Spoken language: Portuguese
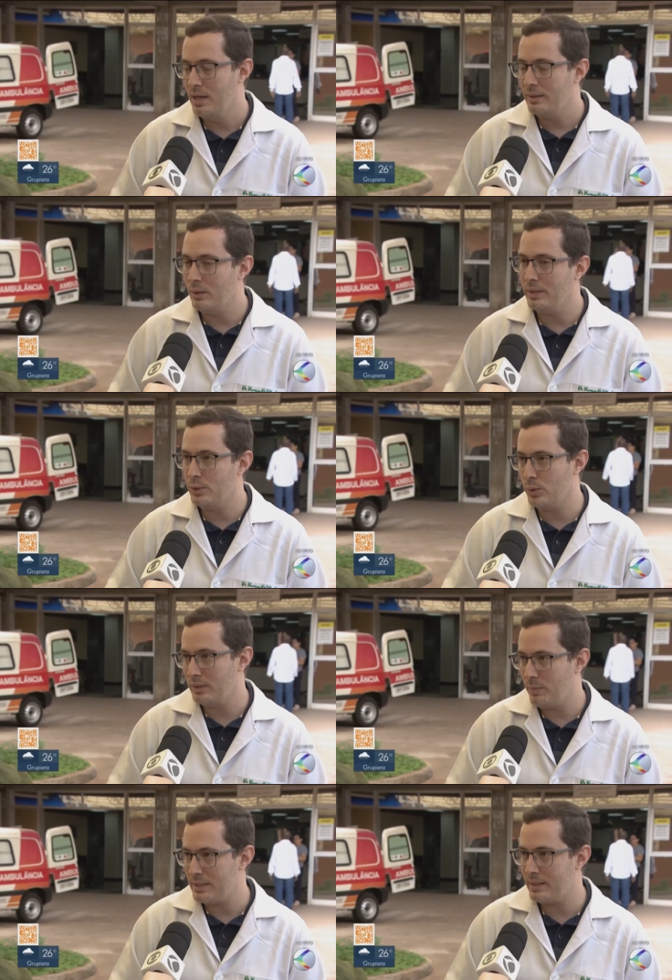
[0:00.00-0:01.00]
Então, desde o ano
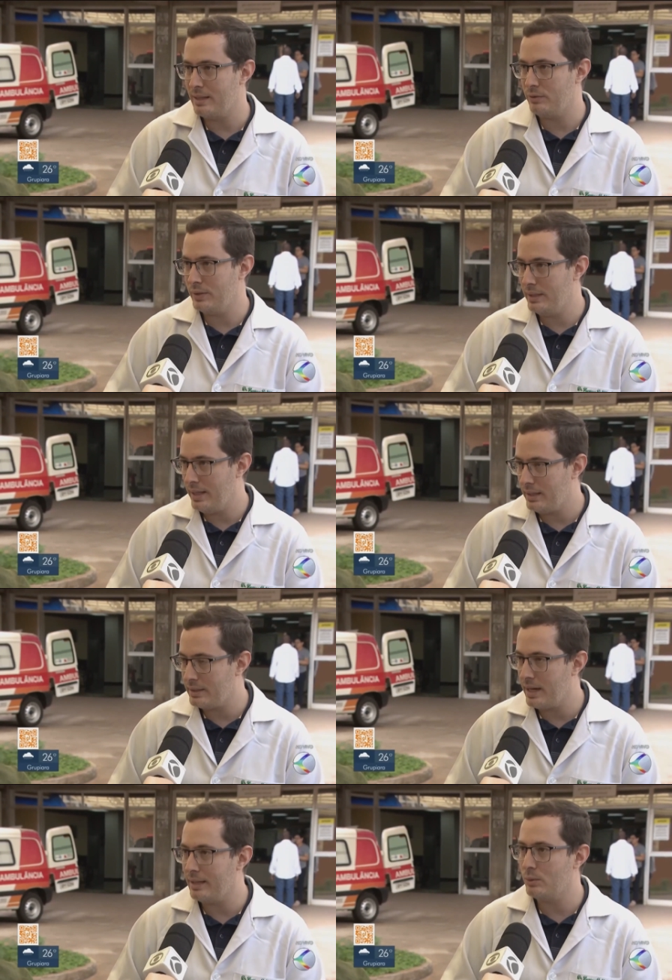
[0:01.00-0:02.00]
passado foi
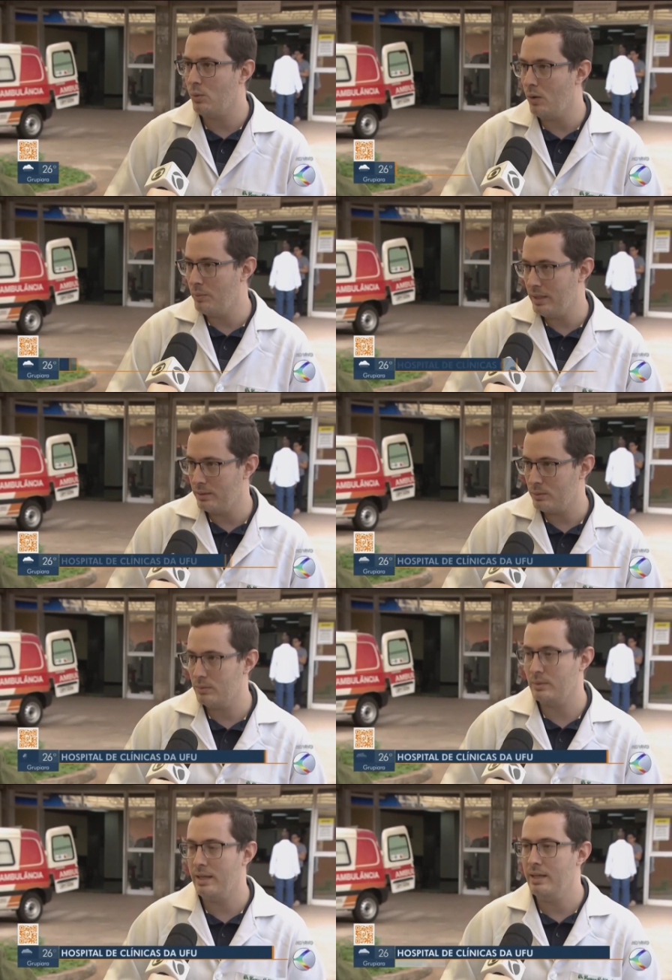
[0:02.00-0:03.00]
detectado um aumento
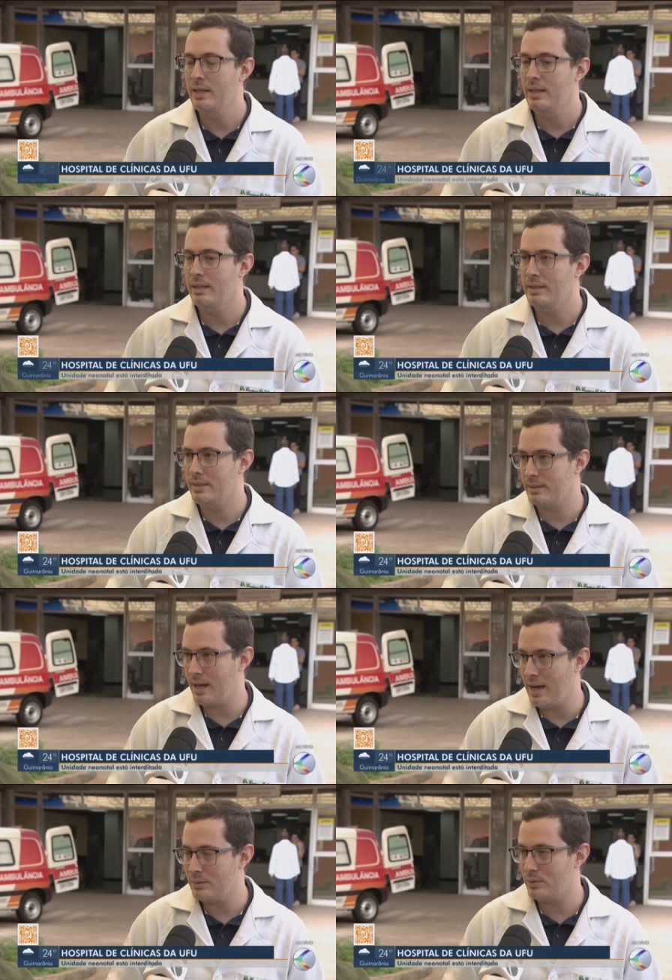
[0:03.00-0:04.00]
né, desses
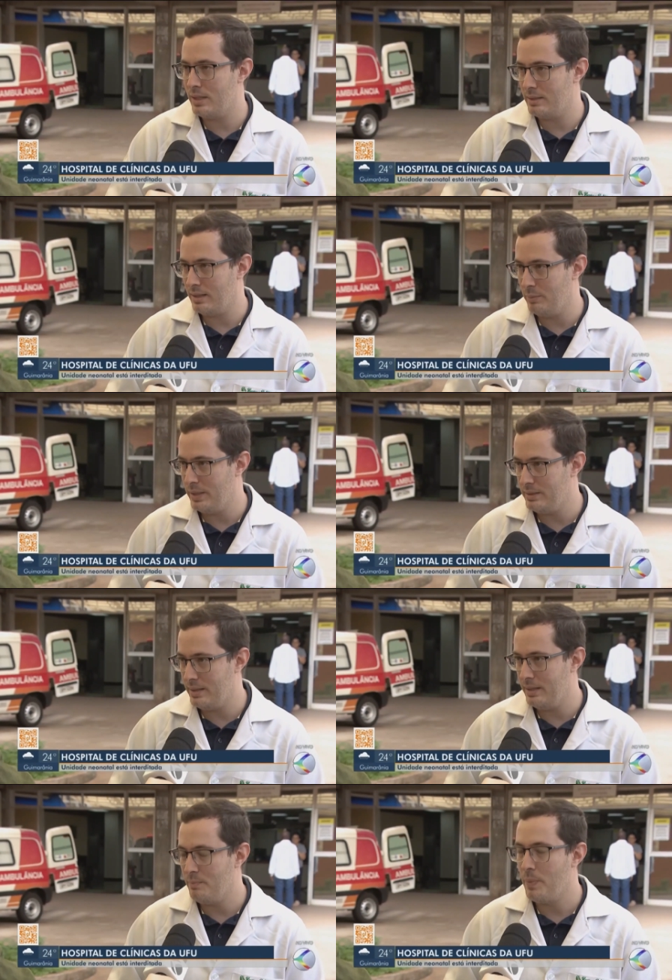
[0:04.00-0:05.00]
casos dessa
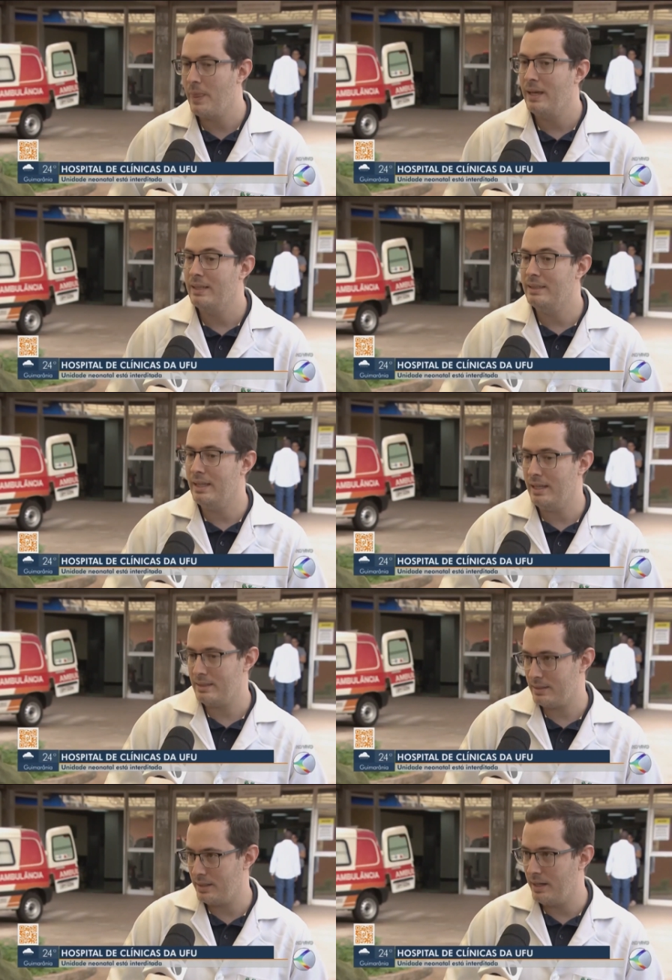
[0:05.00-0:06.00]
KPC
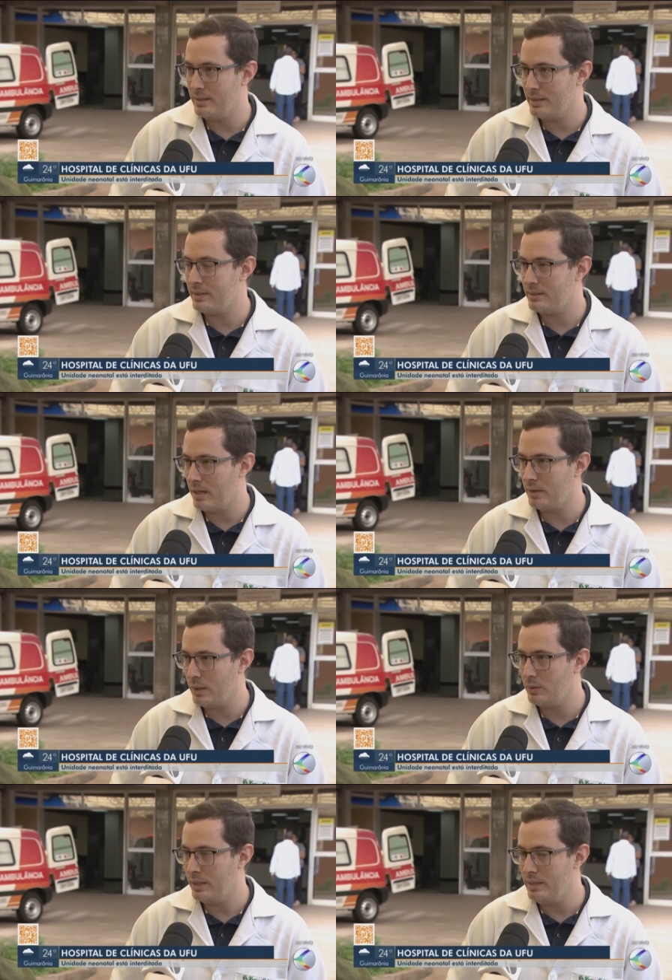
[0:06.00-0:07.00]
nessas crianças que estavam
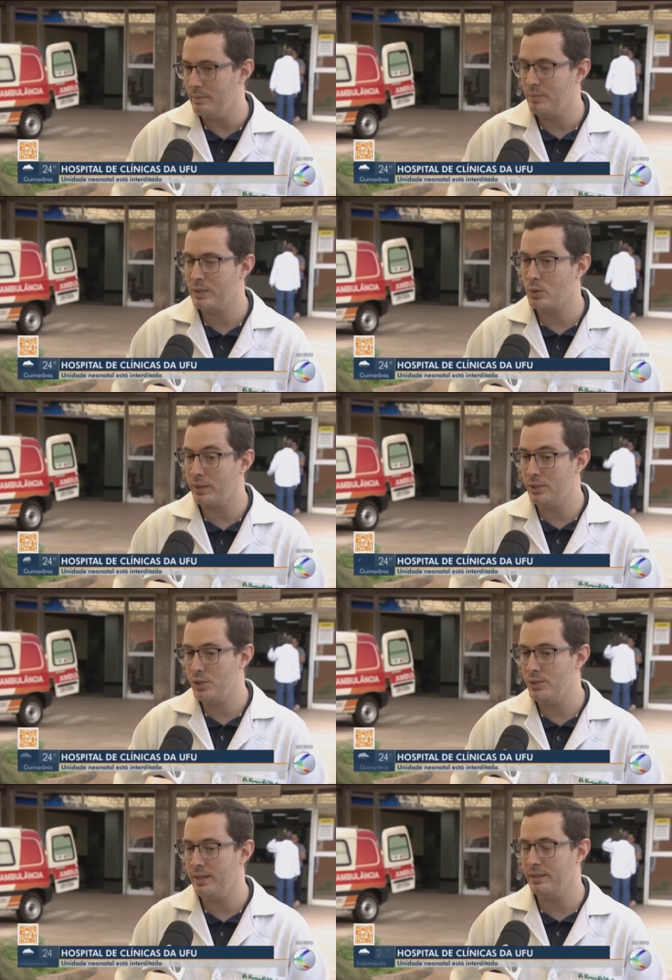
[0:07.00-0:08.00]
na UTI. Só que a
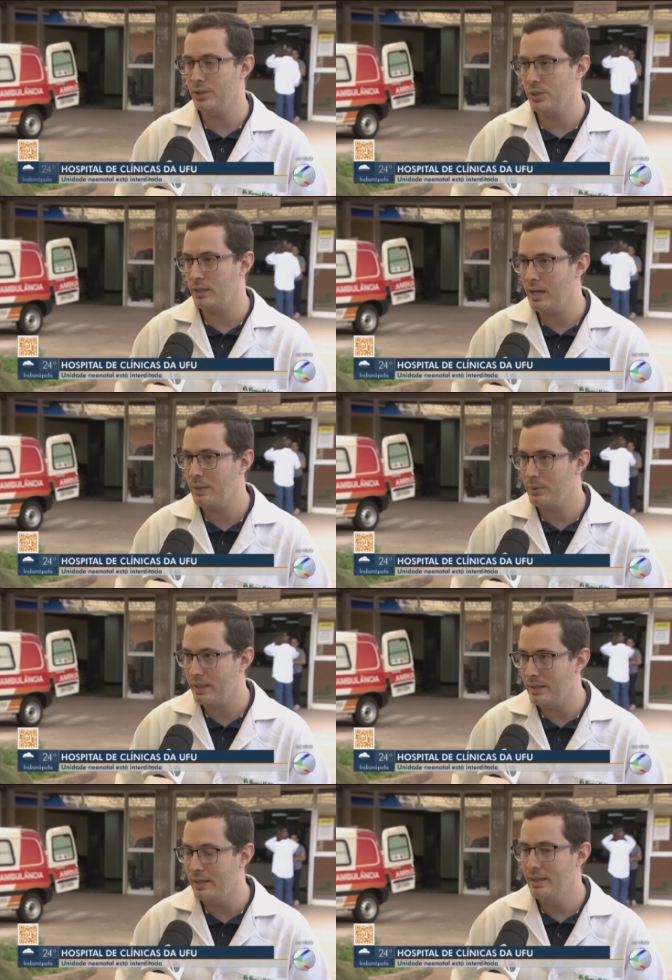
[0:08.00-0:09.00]
gente tem que deixar claro que